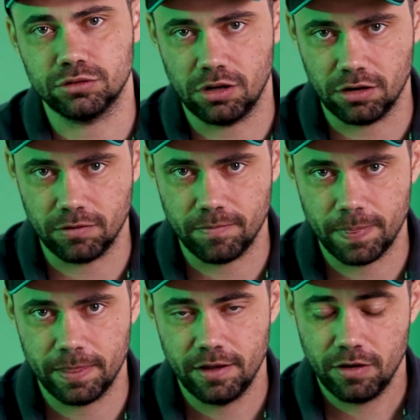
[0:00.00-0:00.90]
solo
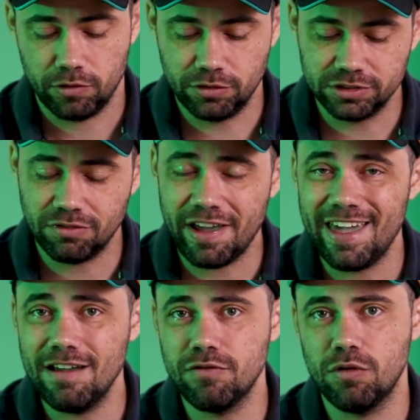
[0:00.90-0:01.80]
quando você vai
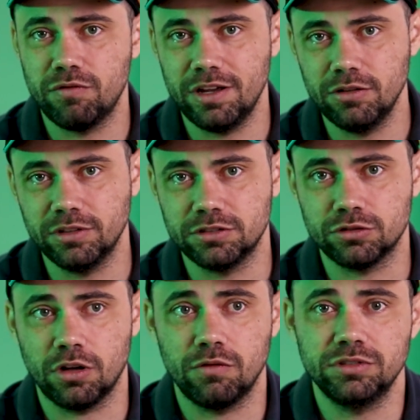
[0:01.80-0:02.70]
revolvendo
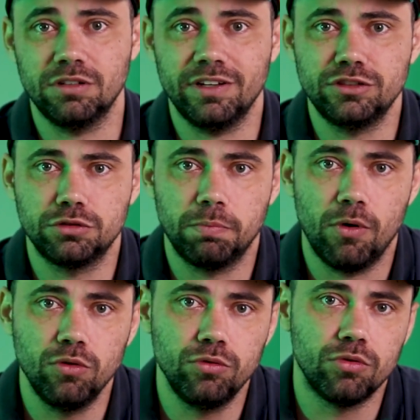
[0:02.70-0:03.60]
esse solo, você vai
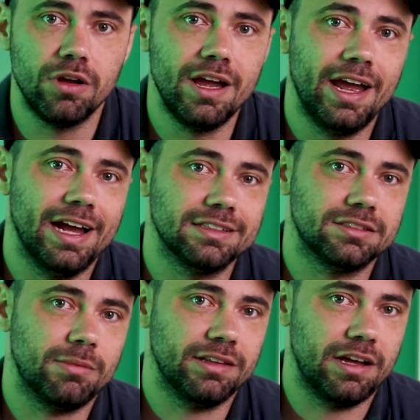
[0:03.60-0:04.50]
expondo
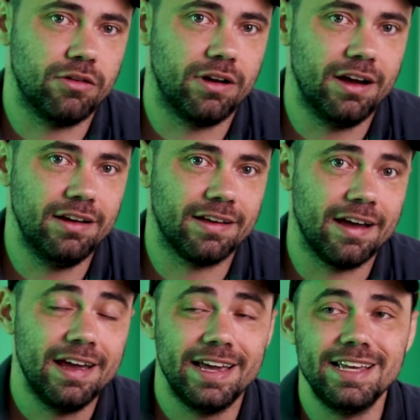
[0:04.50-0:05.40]
essa matéria
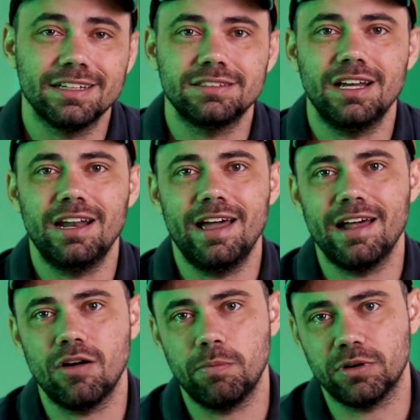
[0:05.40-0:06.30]
orgânica e
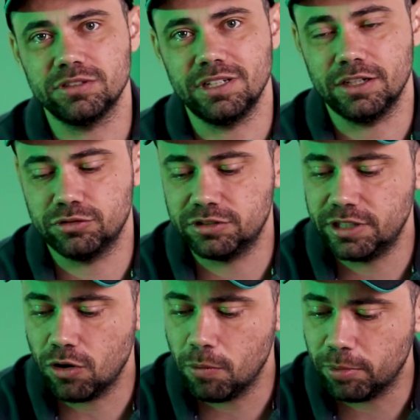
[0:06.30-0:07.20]
acelera o processo de
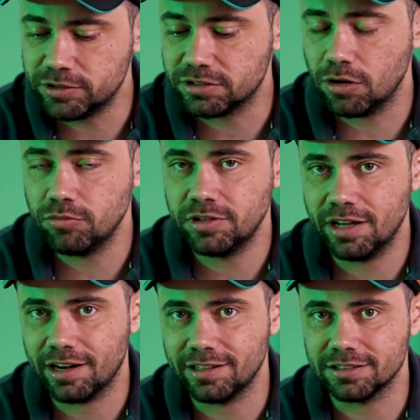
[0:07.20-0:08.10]
decomposição,
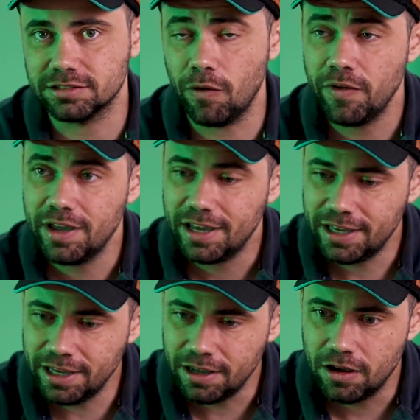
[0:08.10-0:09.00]
degradação
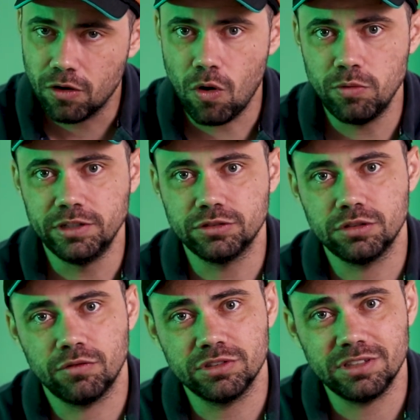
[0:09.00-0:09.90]
e com
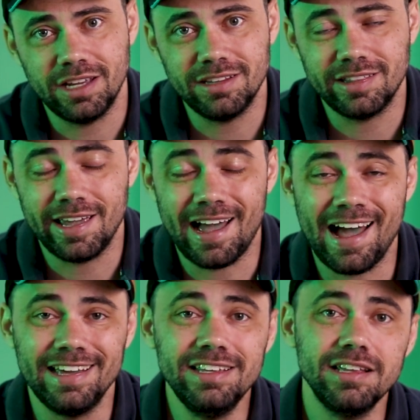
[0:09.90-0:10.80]
isso você tem
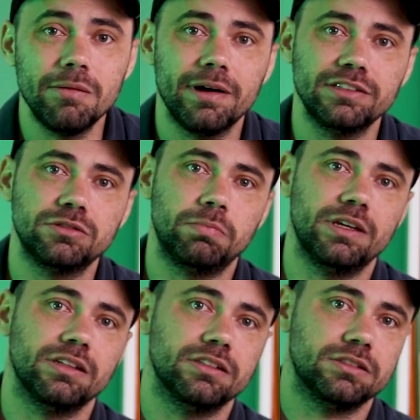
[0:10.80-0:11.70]
ainda mais
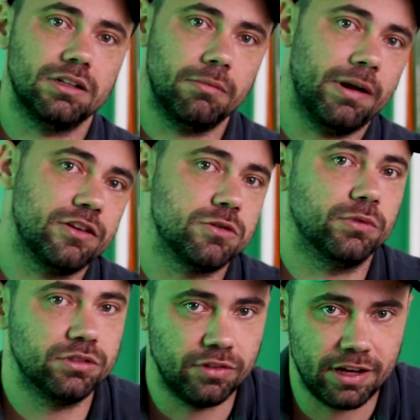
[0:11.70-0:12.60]
perdas para a
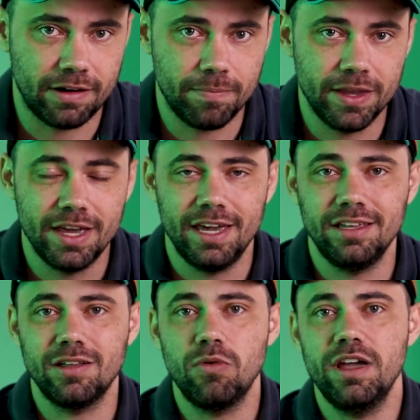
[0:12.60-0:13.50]
atmosfera.
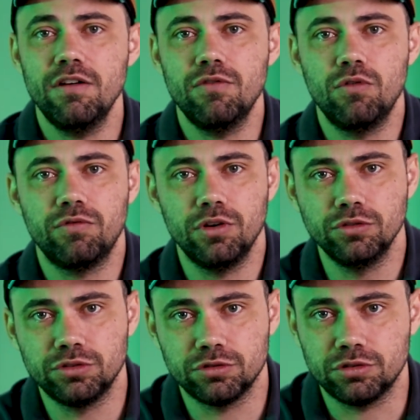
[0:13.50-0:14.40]
Então, revolver
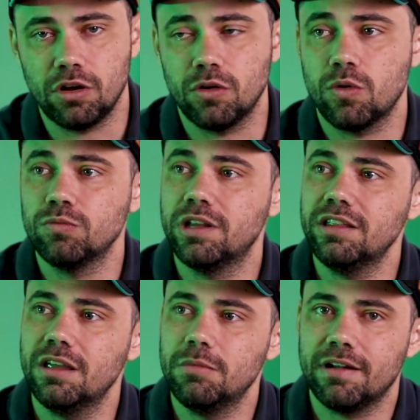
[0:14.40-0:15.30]
o seu solo com
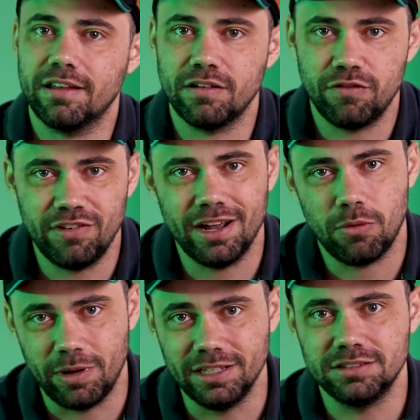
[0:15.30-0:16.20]
determinada
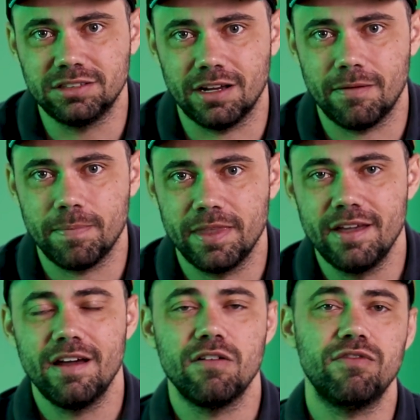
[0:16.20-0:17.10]
frequência
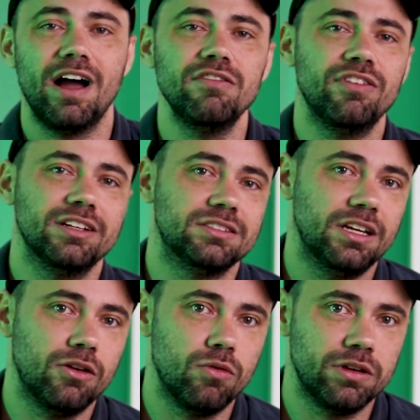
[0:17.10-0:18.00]
vai
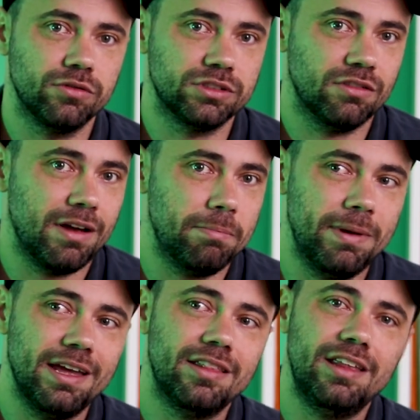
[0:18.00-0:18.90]
fazer com que você vai
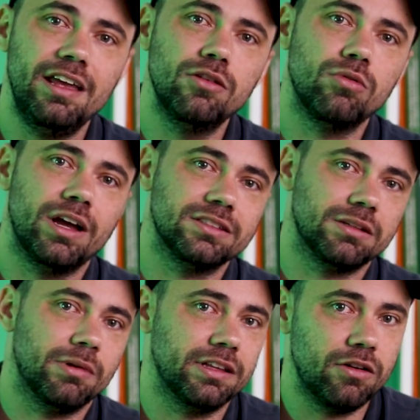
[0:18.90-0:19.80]
perdendo
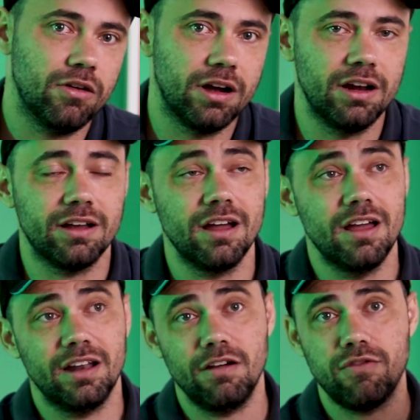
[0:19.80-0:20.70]
essa matéria orgânica
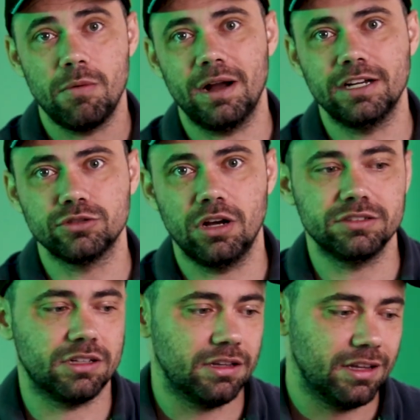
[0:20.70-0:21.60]
na forma
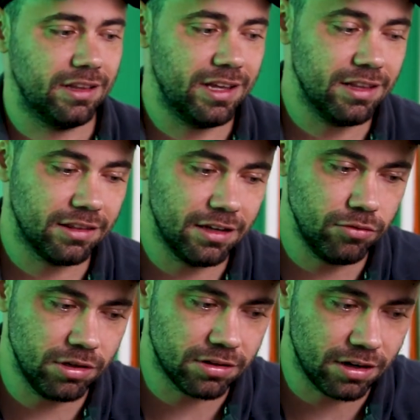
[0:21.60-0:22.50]
gasosa,
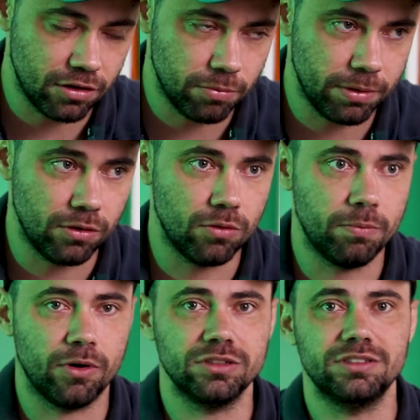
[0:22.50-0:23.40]
tanto entrando pelo
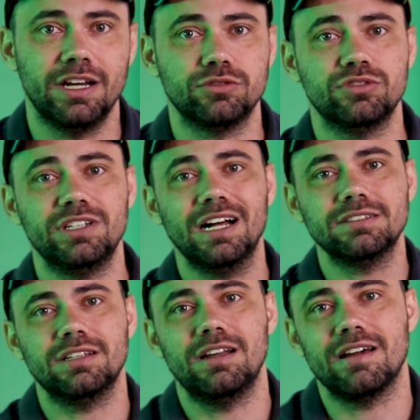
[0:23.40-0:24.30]
processo de
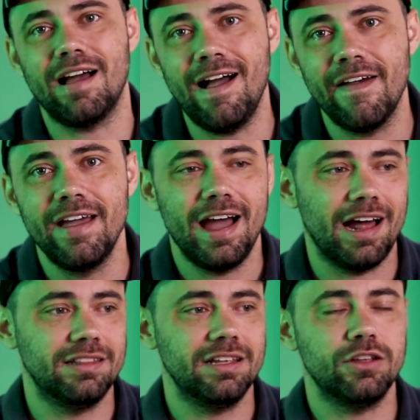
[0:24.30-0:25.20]
acelerar
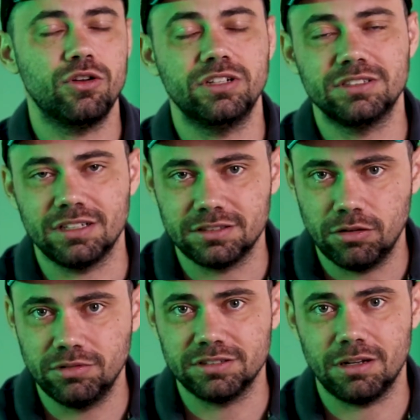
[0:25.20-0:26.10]
a
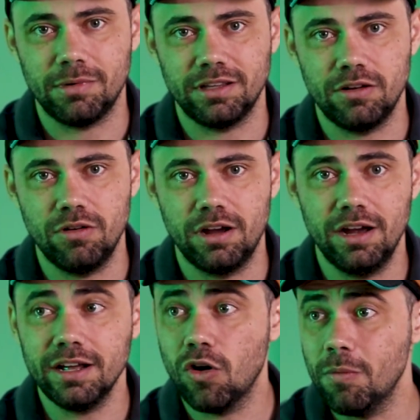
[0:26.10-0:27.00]
deteriorização dessa matéria
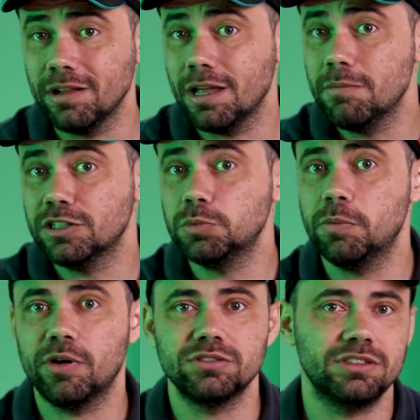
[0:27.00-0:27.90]
orgânica, como até mesmo
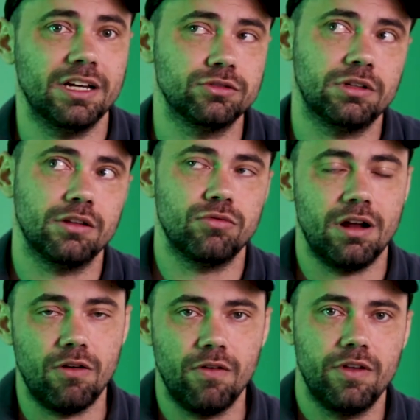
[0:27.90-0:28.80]
o processo
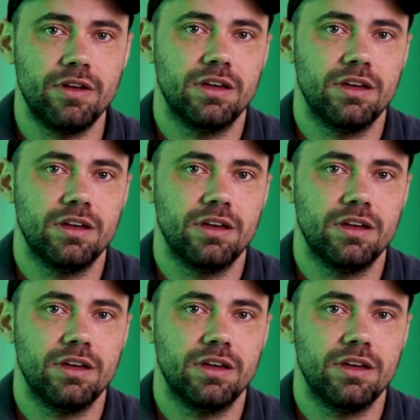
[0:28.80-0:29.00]
natural